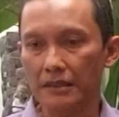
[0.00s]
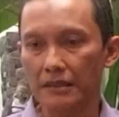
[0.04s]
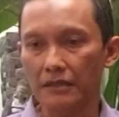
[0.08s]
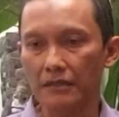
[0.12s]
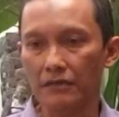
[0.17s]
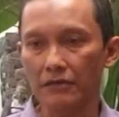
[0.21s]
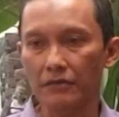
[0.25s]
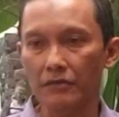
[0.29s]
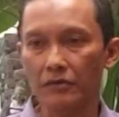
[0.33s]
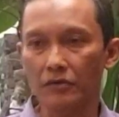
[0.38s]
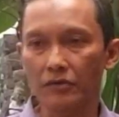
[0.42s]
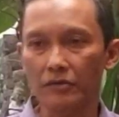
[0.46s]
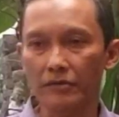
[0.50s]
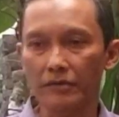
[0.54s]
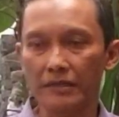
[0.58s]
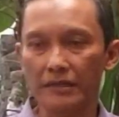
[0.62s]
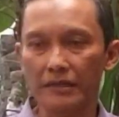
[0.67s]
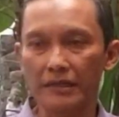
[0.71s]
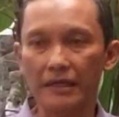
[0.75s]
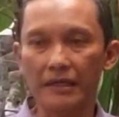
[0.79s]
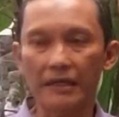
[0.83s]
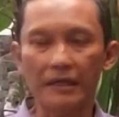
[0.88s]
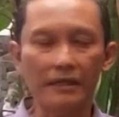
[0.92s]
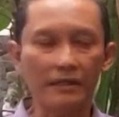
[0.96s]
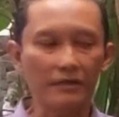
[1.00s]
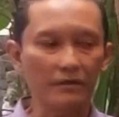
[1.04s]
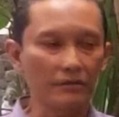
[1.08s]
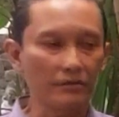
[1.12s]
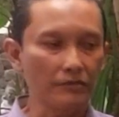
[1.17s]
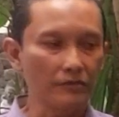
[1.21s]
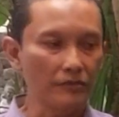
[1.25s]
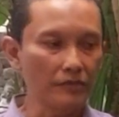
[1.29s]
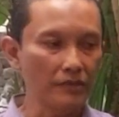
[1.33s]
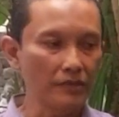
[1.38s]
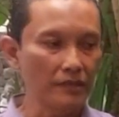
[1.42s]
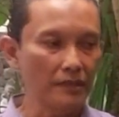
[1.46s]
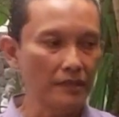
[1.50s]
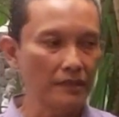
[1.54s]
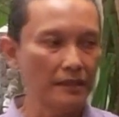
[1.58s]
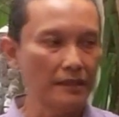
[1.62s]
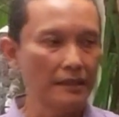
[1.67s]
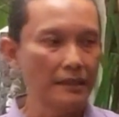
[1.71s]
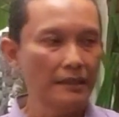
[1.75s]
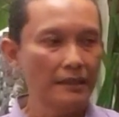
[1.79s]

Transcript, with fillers: Di kolom komentar atau mungkin